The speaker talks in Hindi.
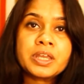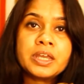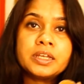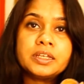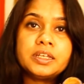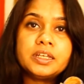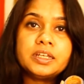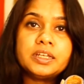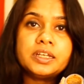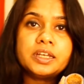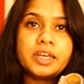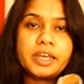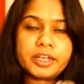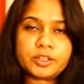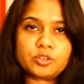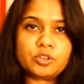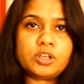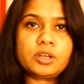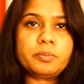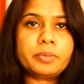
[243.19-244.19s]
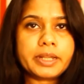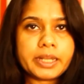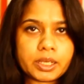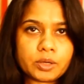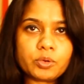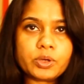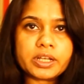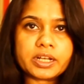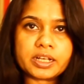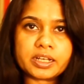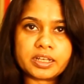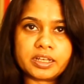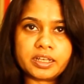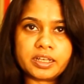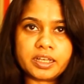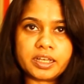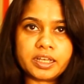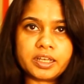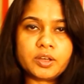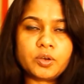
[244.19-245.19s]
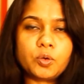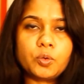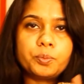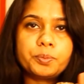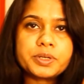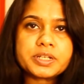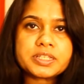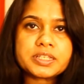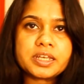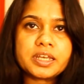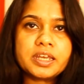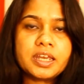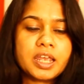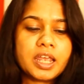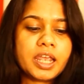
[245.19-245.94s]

कि एक तो ये बने हुए रखे हैं ऊपर से